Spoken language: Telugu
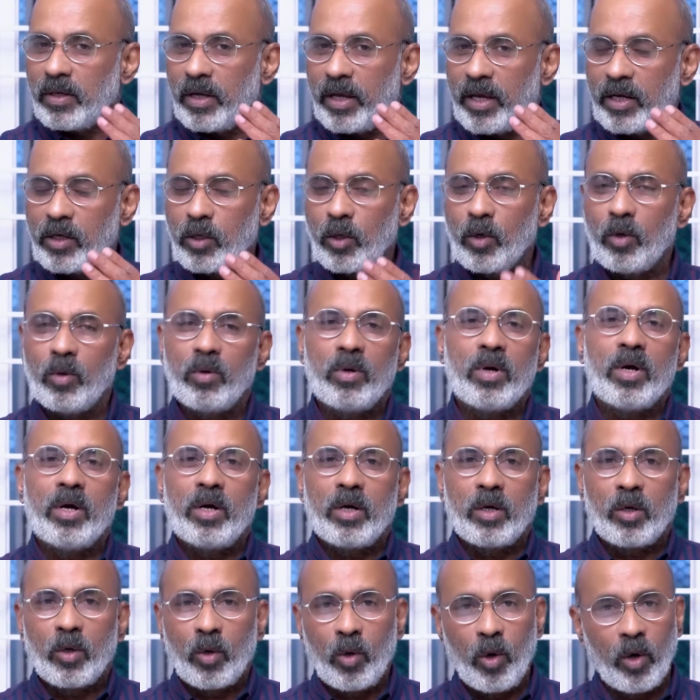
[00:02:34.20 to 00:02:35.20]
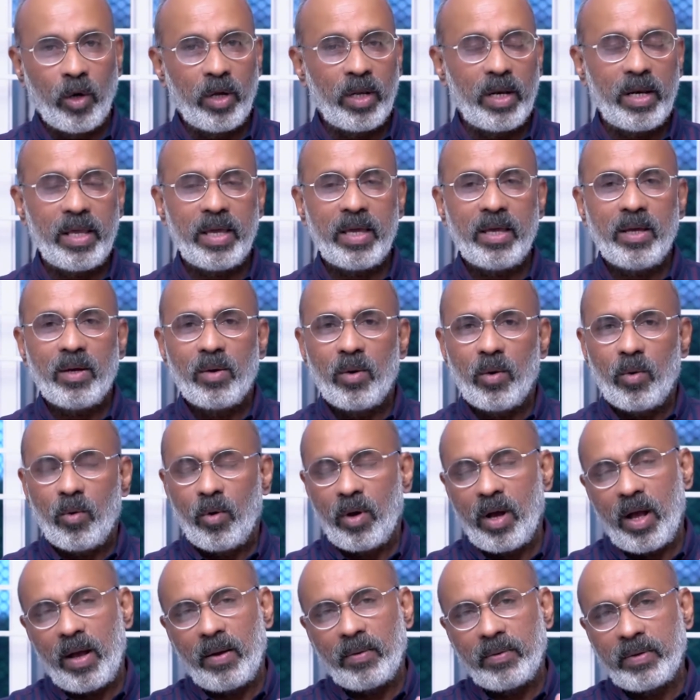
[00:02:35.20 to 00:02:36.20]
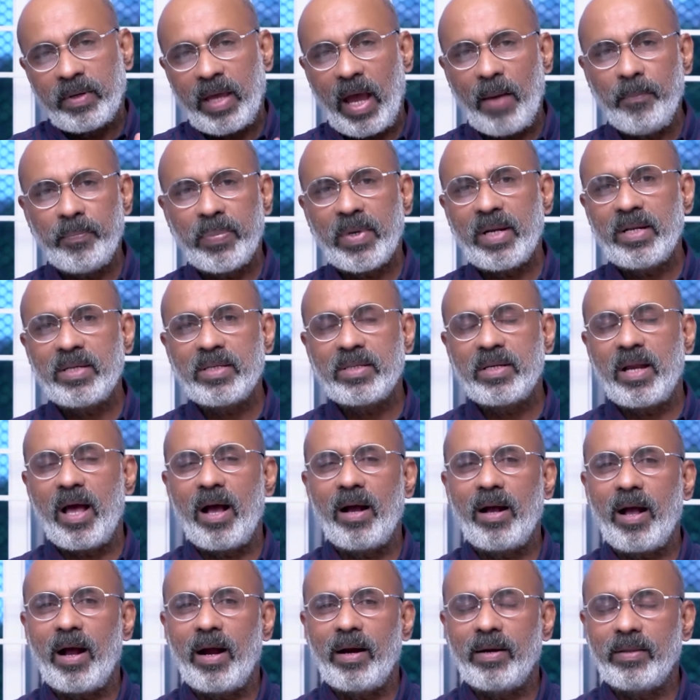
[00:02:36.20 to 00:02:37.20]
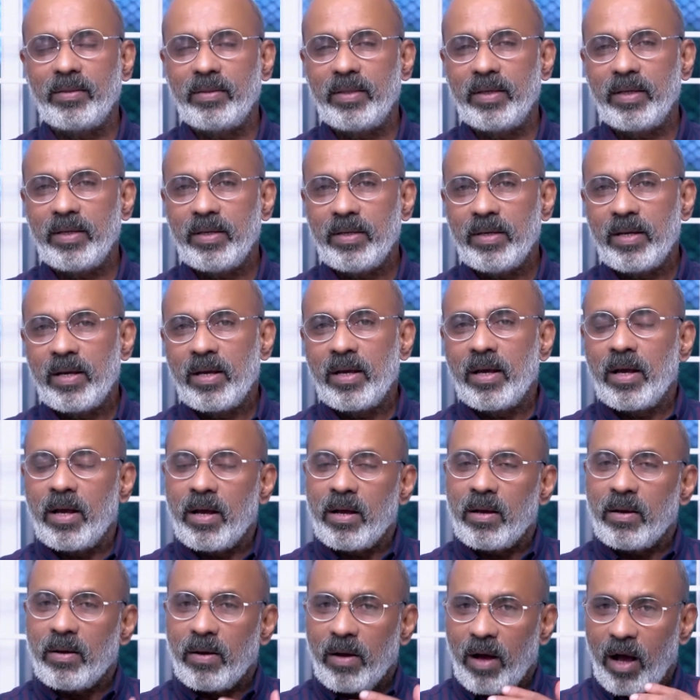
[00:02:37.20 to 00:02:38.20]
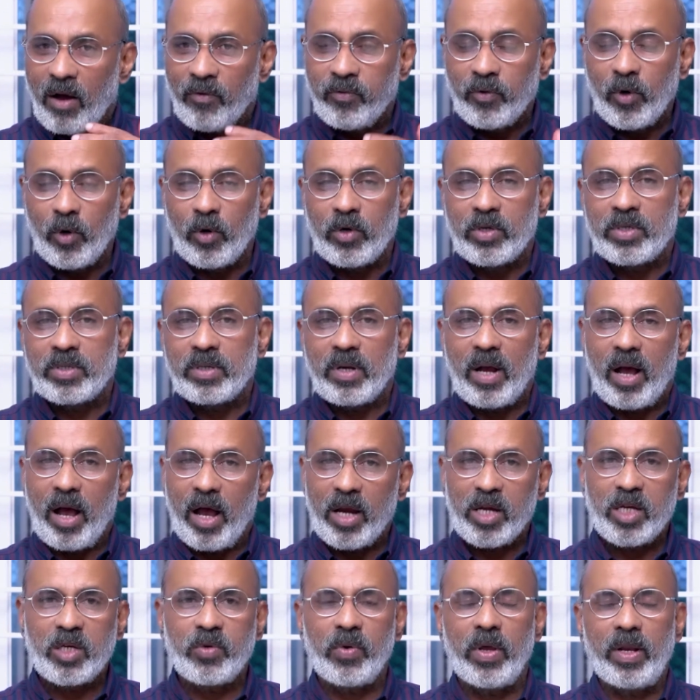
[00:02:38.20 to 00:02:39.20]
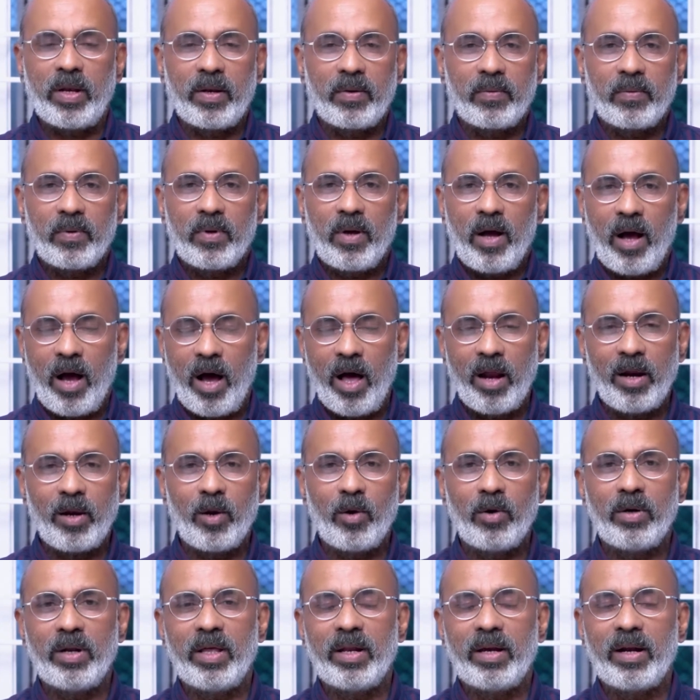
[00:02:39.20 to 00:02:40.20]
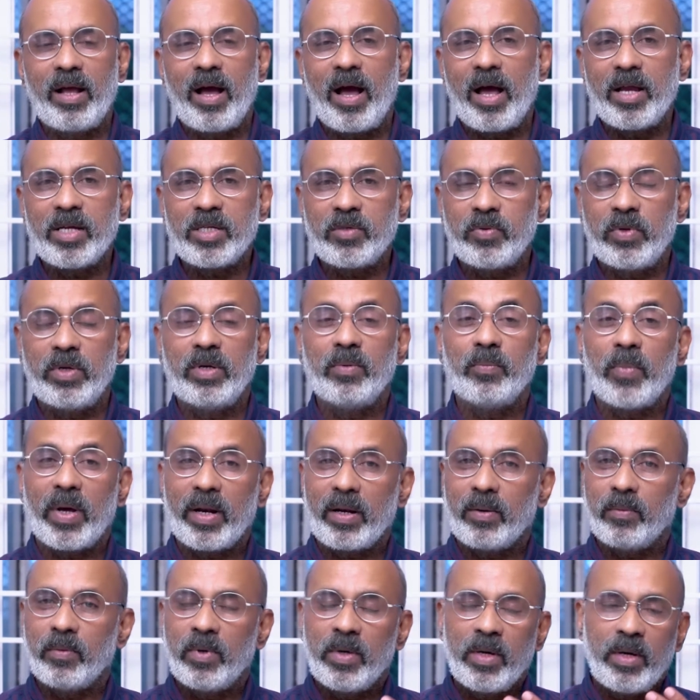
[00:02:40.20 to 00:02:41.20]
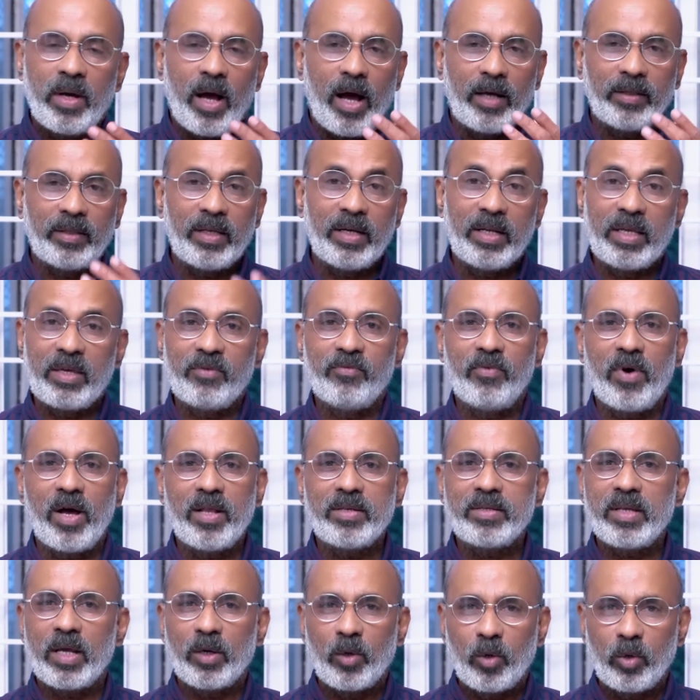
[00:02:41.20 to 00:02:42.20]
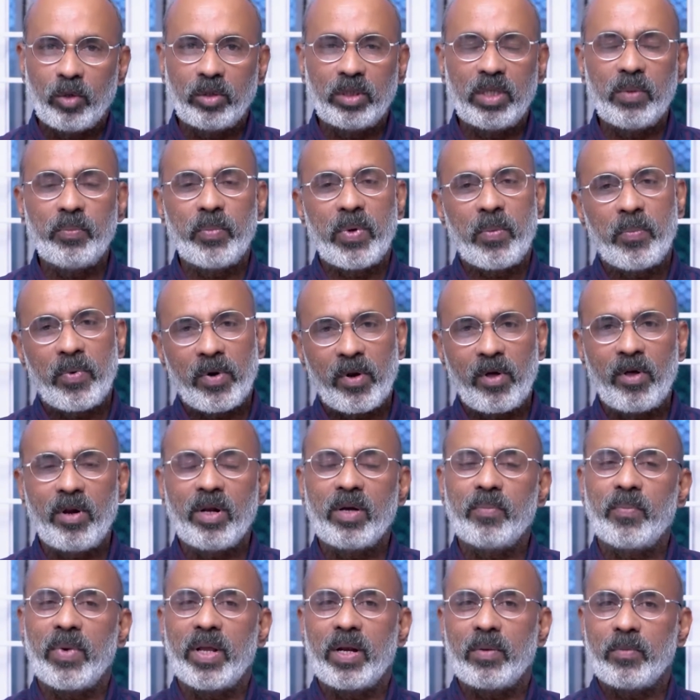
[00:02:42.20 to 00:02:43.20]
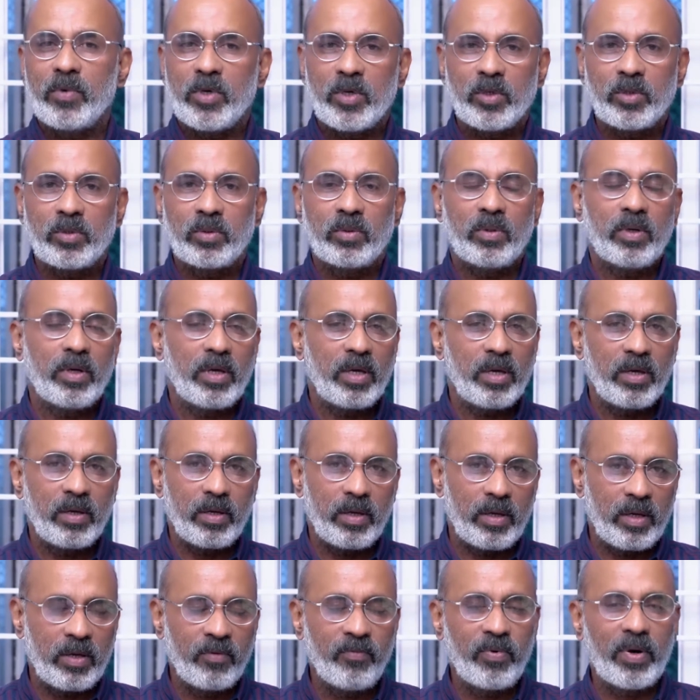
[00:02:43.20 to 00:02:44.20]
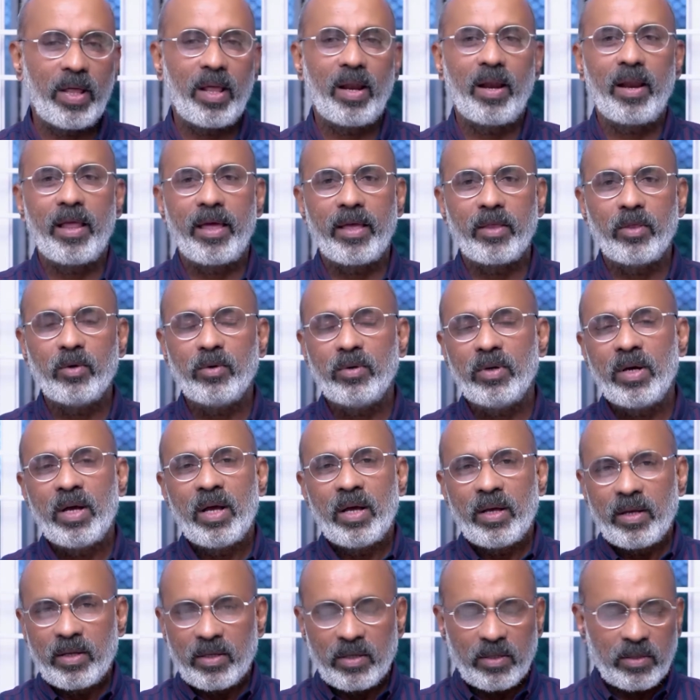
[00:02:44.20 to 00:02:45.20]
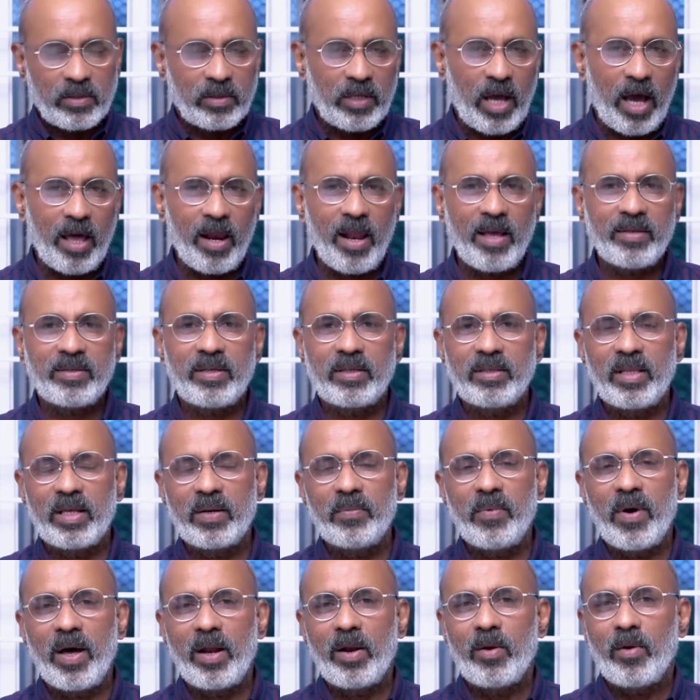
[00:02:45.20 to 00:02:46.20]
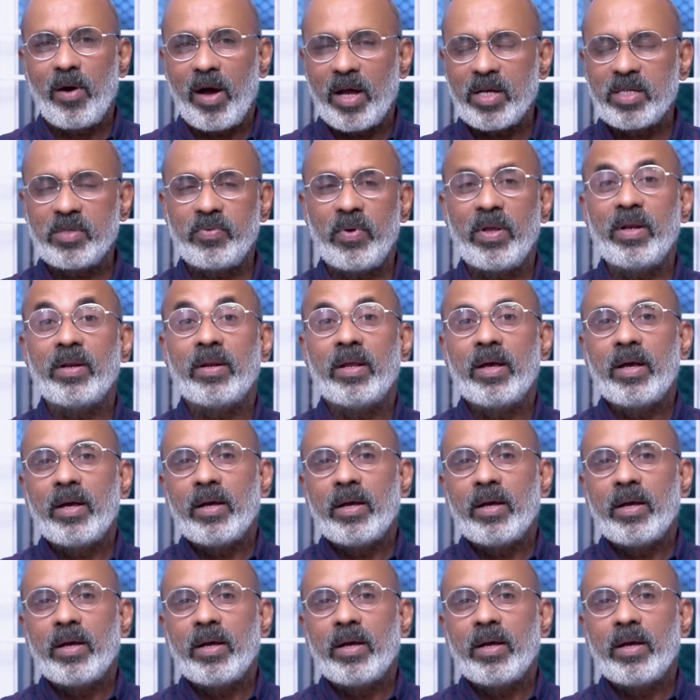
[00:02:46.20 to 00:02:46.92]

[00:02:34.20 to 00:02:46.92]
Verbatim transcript: ఇటు కోహ్లీ ఒక కెప్టెన్స్ నాకు ఆడితే కోర్స్ అశ్విన్ ఆల్రౌండర్గా అశ్విన్ మనం అతనికి ఇవ్వాల్సిన గుర్తింపు ఇప్పటివరకు మనం ఇవ్వడం లేదు చాలా సందర్భాల్లో అశ్విన్